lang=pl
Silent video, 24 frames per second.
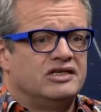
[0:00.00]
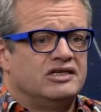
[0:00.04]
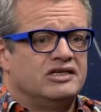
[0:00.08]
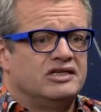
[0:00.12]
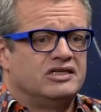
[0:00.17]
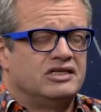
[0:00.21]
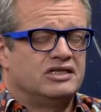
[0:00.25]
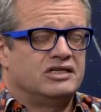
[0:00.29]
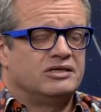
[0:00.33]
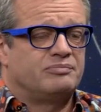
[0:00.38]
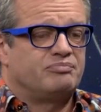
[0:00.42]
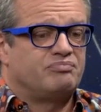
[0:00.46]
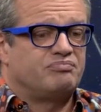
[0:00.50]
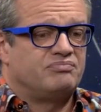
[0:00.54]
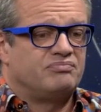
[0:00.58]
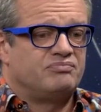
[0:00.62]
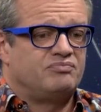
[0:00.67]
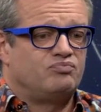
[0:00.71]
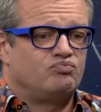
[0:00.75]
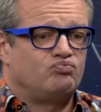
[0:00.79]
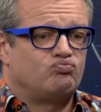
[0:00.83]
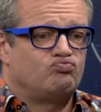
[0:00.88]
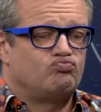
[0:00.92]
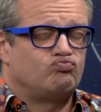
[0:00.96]
y,
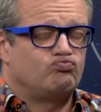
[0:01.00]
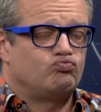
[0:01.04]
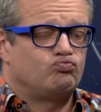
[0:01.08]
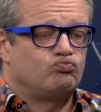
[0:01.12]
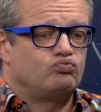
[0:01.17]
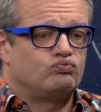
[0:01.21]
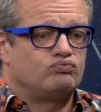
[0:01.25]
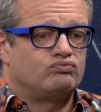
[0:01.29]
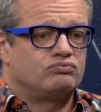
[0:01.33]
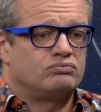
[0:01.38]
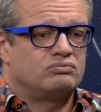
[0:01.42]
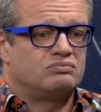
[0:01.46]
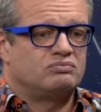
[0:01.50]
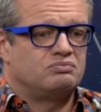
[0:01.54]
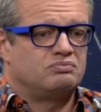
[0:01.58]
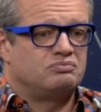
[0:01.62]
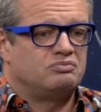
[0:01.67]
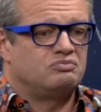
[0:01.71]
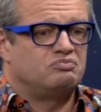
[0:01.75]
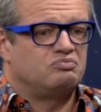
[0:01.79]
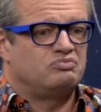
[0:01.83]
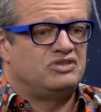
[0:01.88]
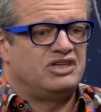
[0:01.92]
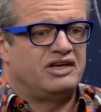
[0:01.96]

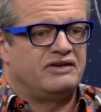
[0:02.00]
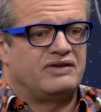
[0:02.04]
mm,